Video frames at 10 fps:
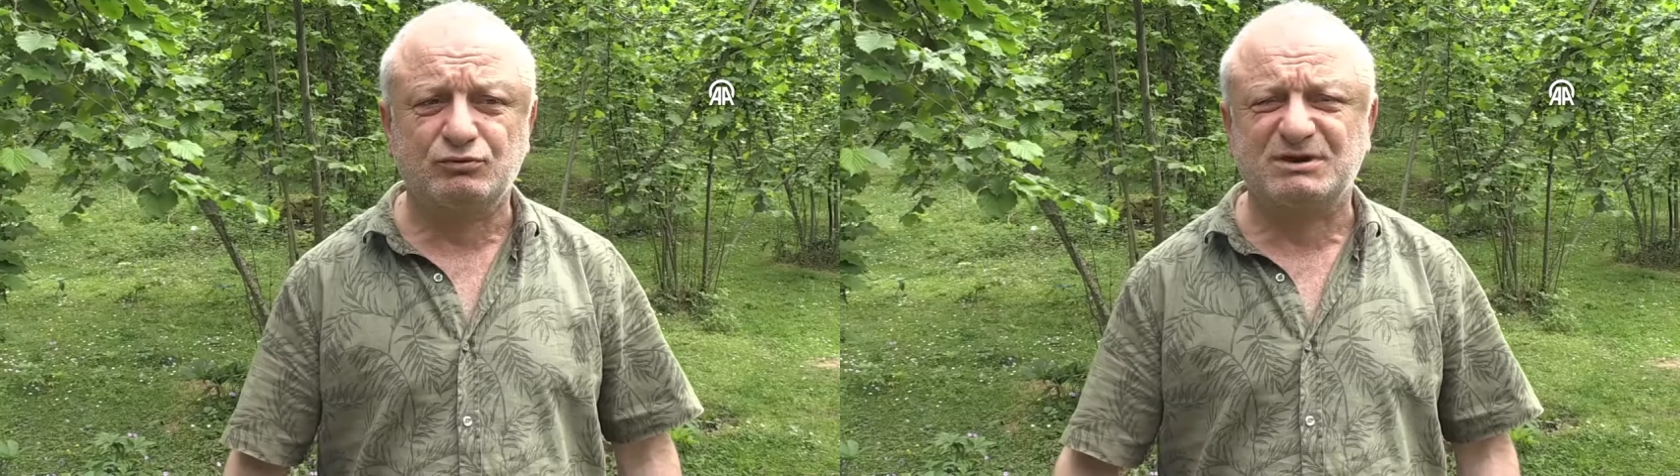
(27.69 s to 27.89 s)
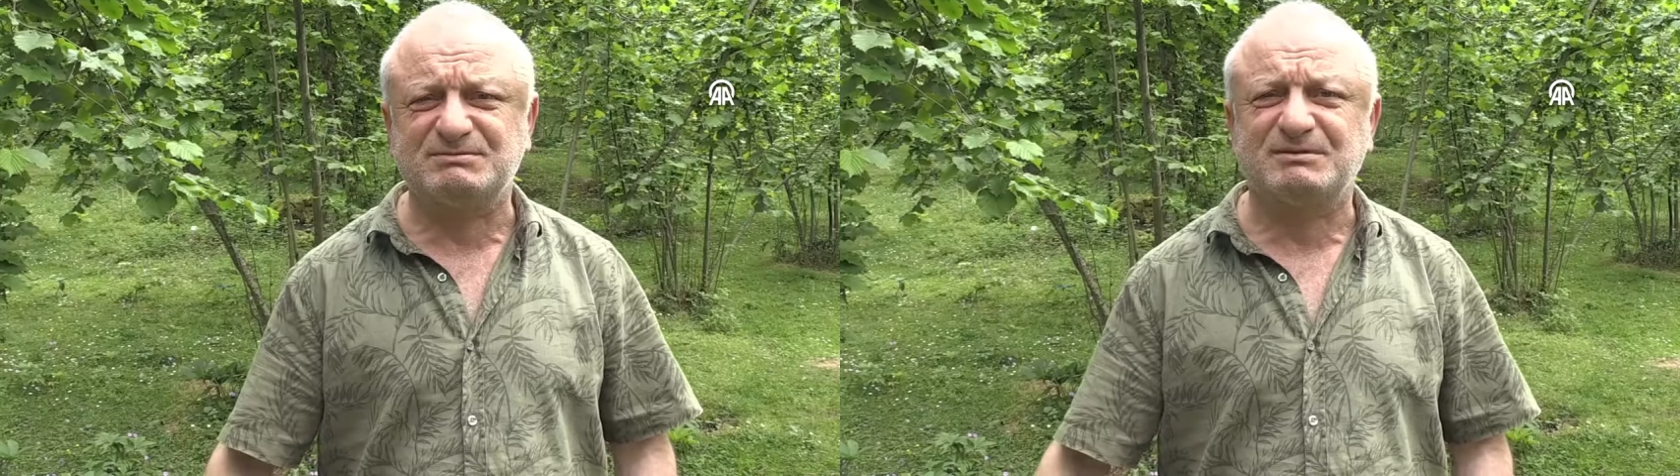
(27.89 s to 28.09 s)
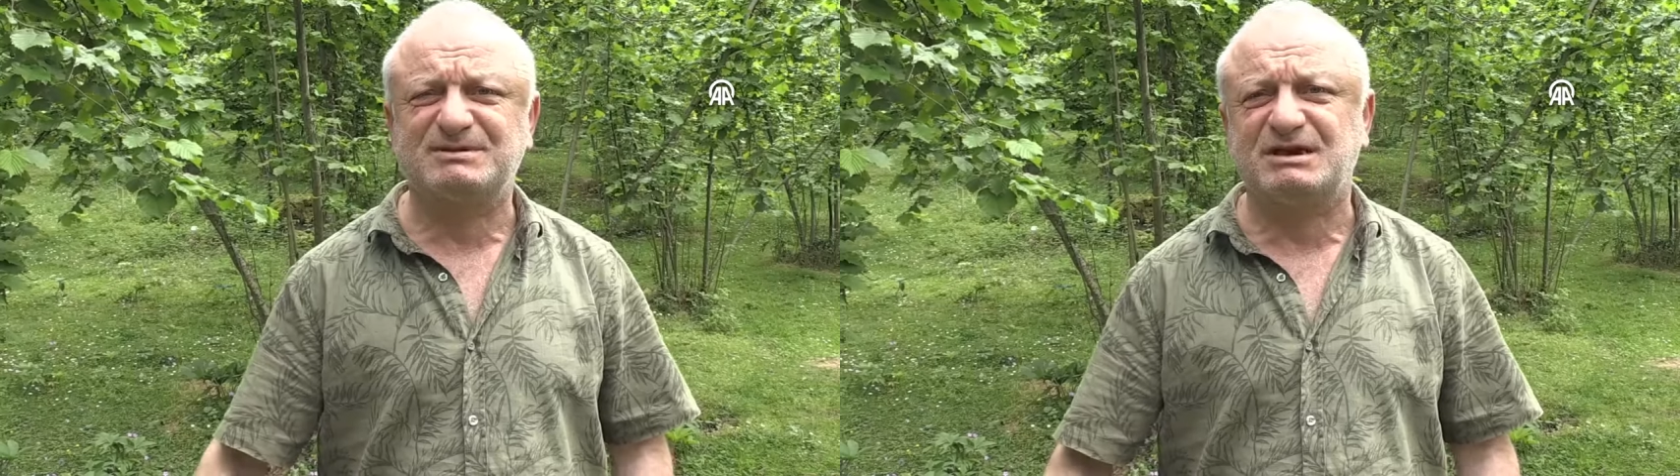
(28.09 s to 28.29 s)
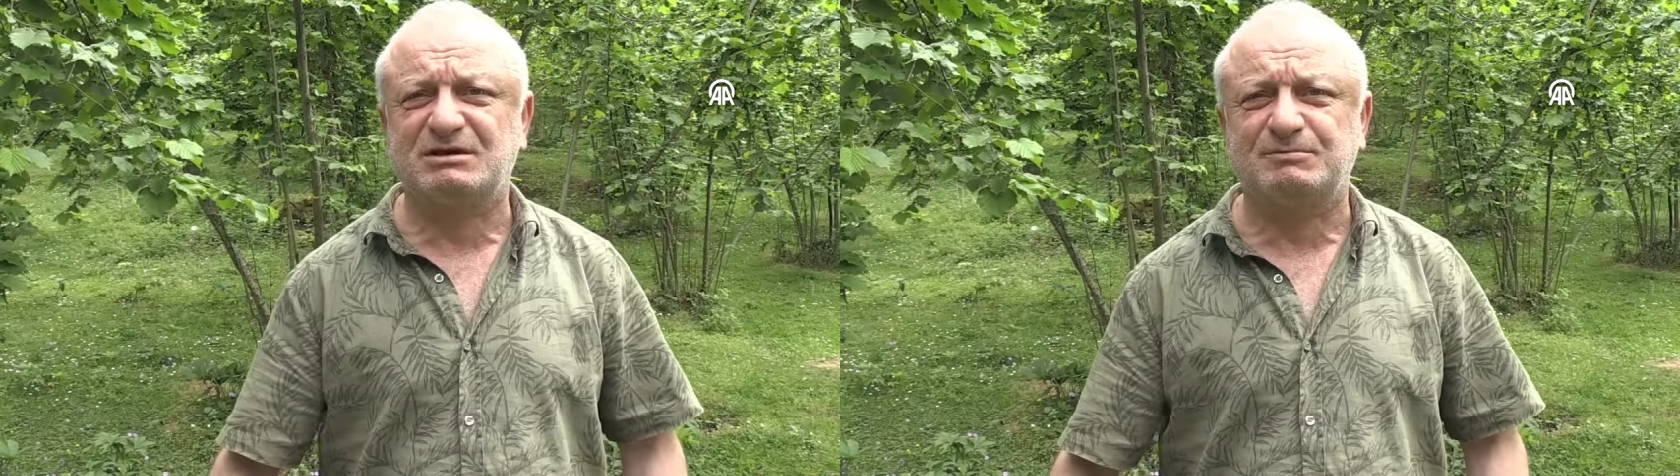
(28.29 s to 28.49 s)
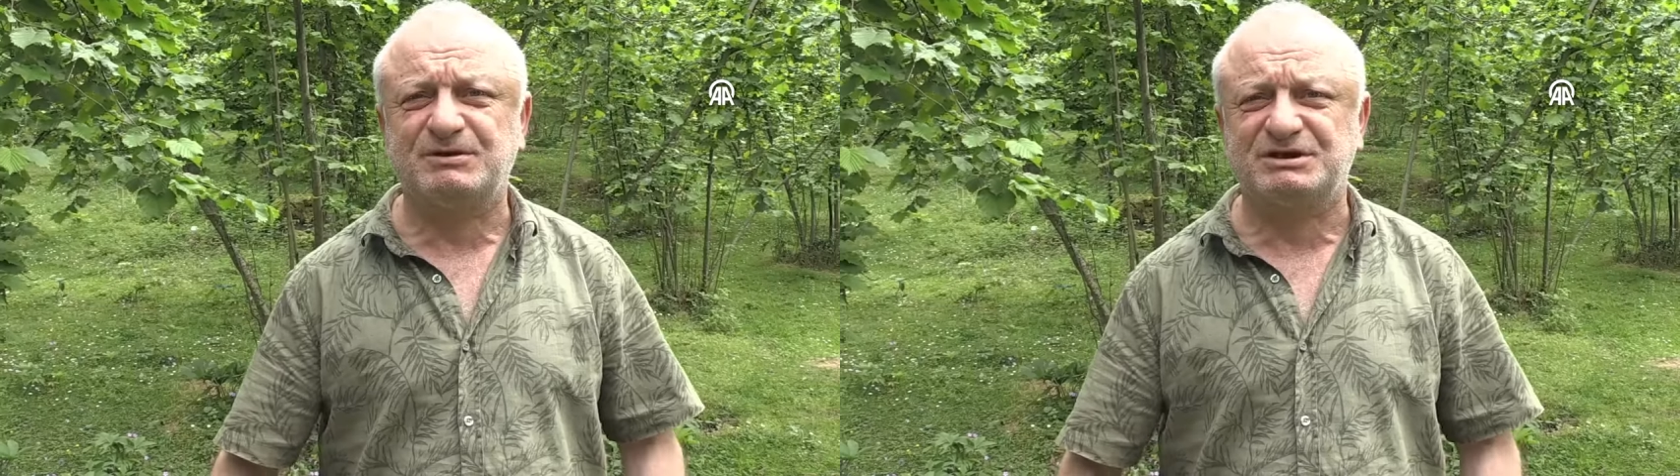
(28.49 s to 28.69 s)
durmaz benim sağ
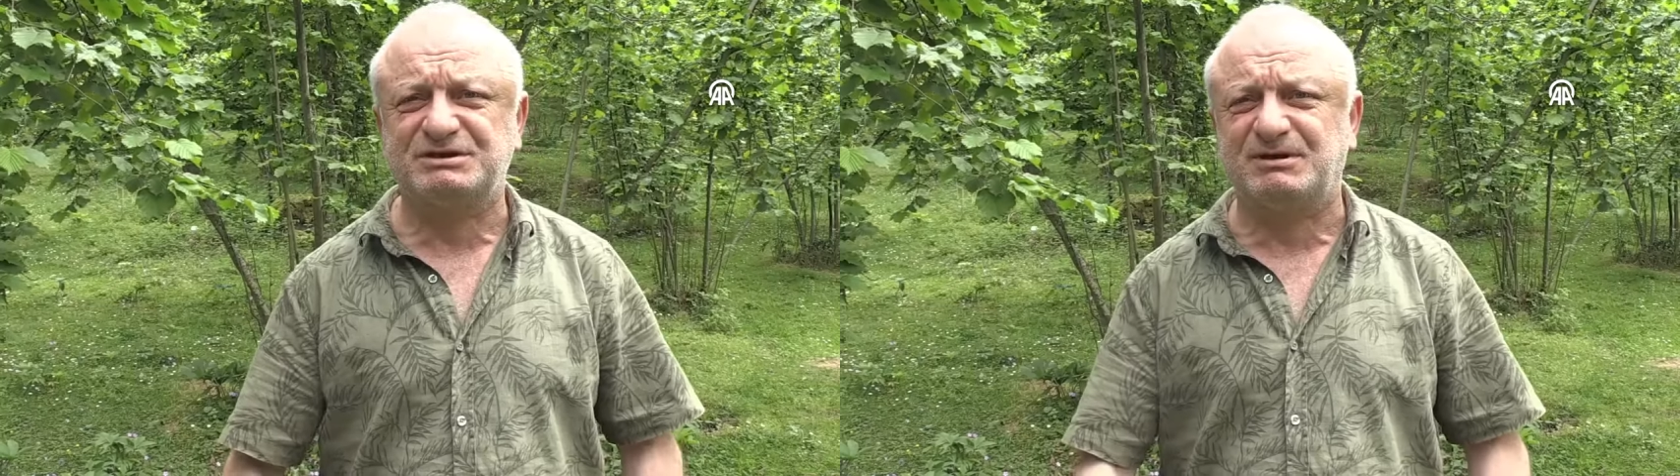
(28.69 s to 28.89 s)
kapıyı açtı.